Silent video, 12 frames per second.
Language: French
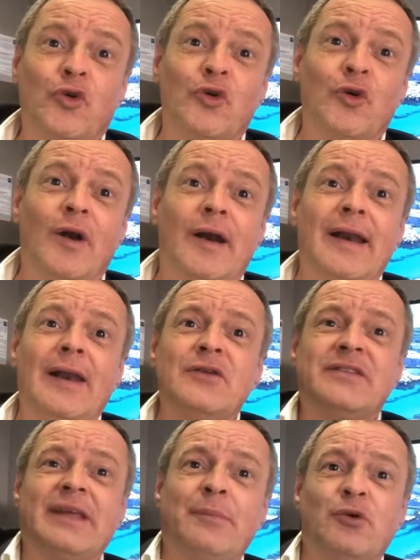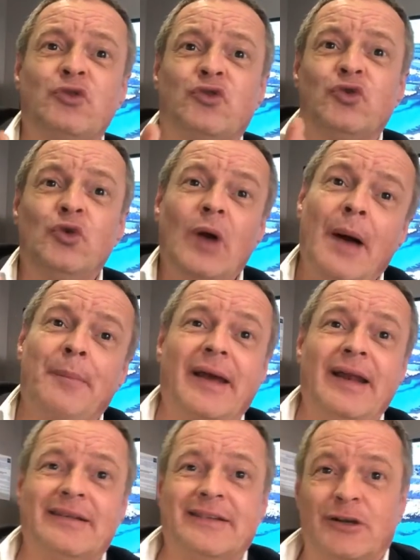le step au-dessus après
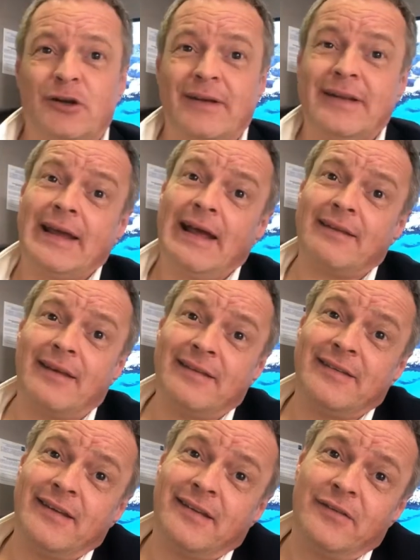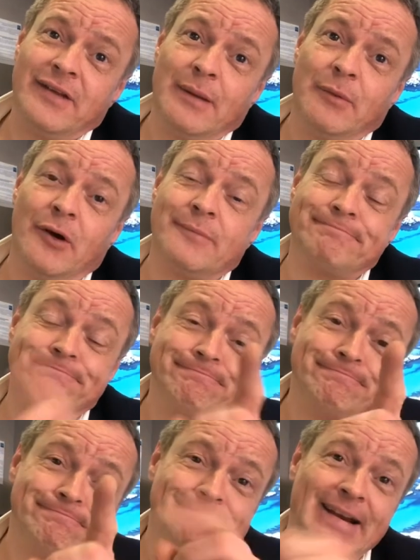l'article 24, c'est évidemment
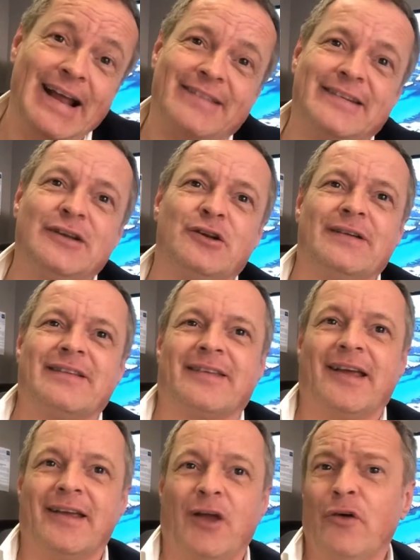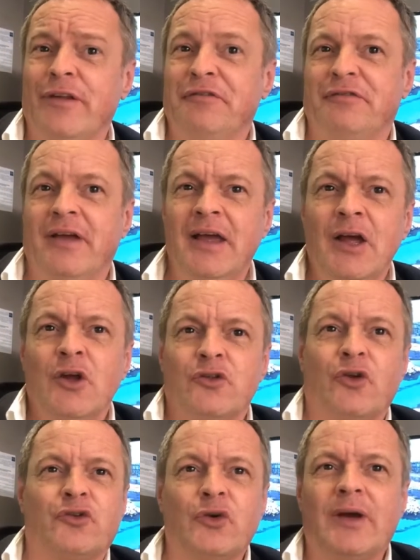L'article 25, en effet. Dans
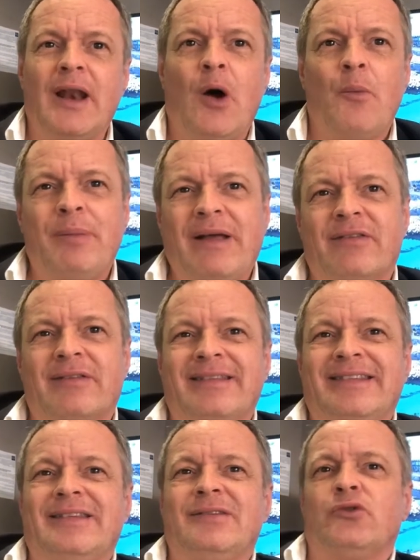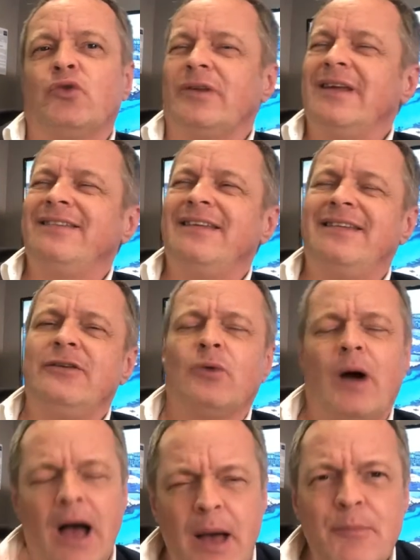ce cas-là, on passe sur des décisions un peu